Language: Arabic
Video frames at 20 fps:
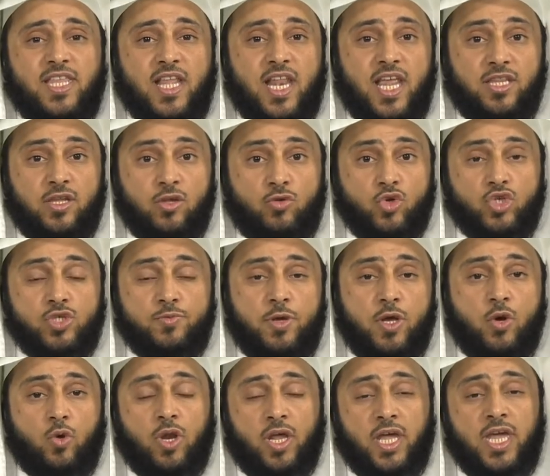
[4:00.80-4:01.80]
التي
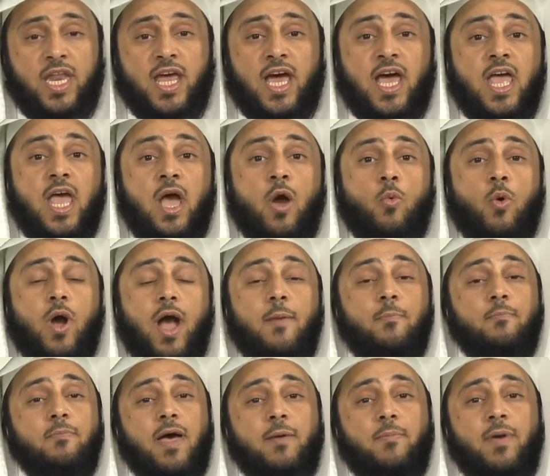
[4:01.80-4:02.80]
تشبه الغنى
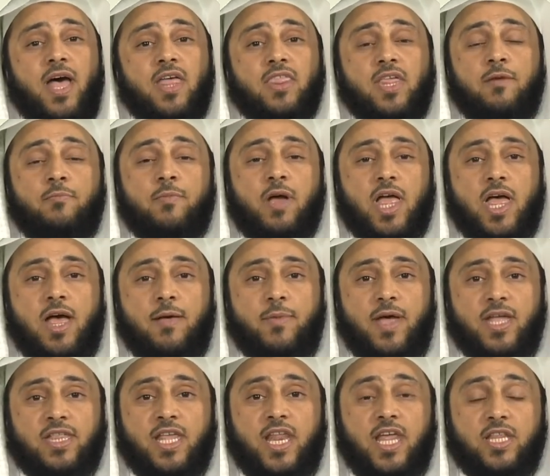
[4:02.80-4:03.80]
وأما بعض
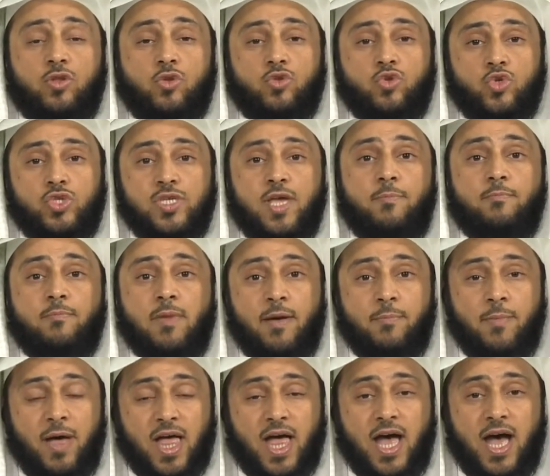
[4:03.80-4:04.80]
المقامات التي تسمى
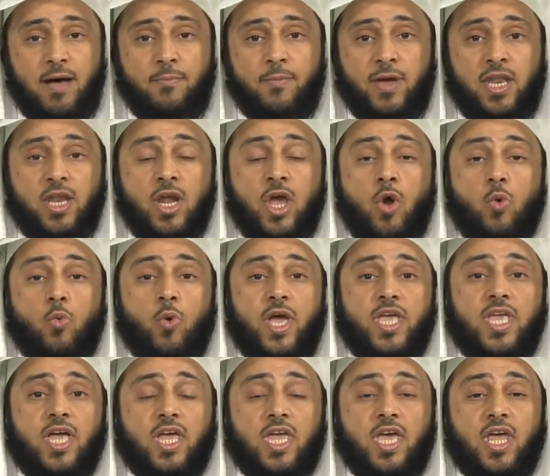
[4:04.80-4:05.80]
مقاما
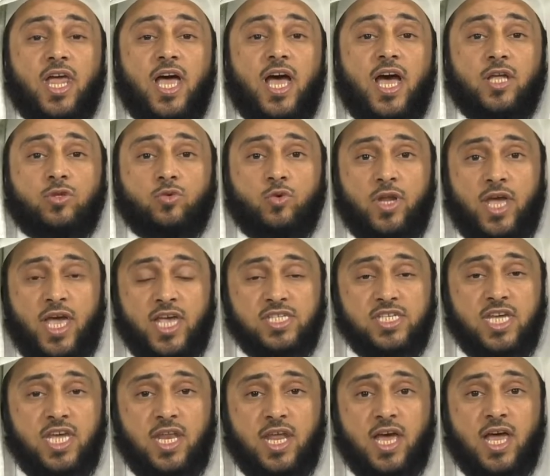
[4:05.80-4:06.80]
وهي قراءة
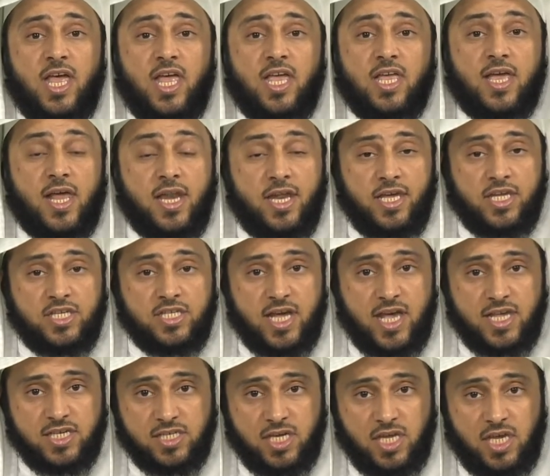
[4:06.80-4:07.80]
حزينة
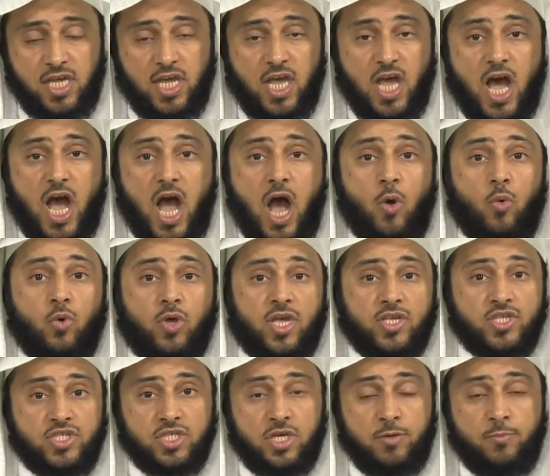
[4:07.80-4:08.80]
كالحجازي أو
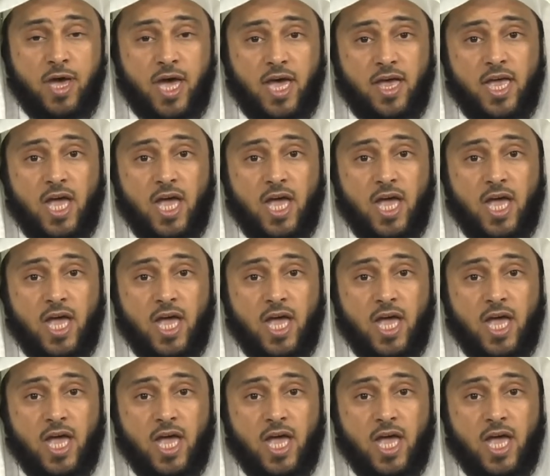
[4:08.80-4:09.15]
كالصبا